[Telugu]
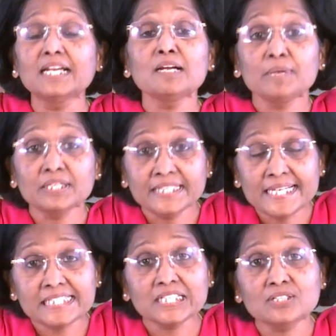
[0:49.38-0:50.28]
అలాగే మనం
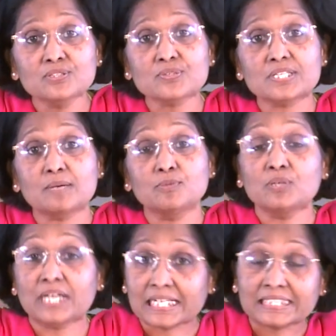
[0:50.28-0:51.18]
కీర్తనలు
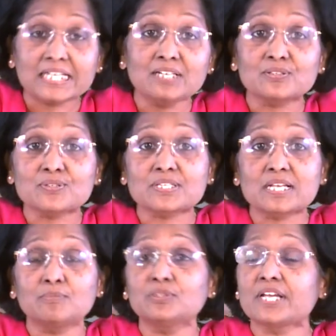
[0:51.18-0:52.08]
చూస్తాము గలతేల్లో
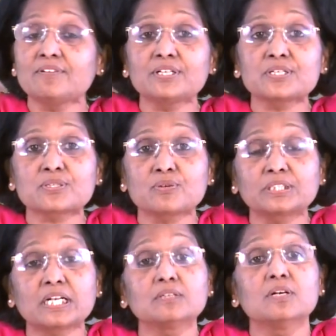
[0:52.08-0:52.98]
చూస్తాము దేవునికి
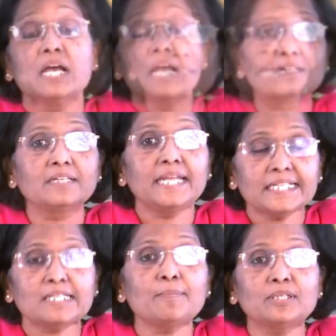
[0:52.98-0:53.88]
స్తోత్రాలు
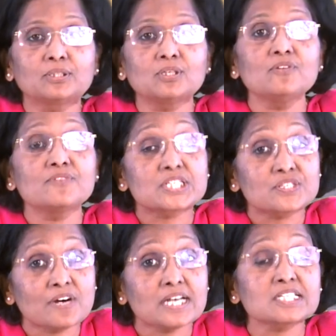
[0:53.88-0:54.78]
నీతి మంతులు
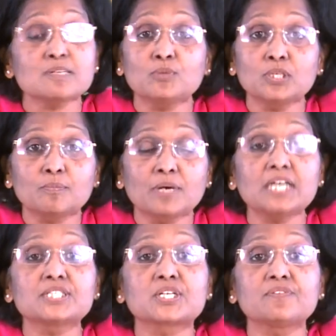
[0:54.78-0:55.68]
విశ్వాస
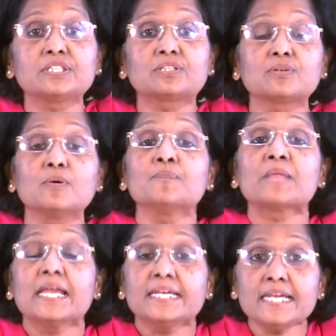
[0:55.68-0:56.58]
మూలంగా జీవింతురు
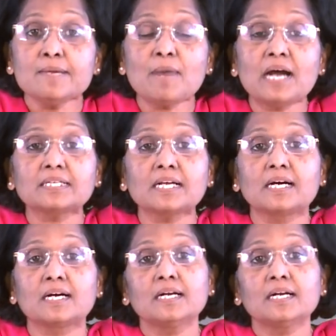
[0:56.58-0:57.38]
ఈ మాట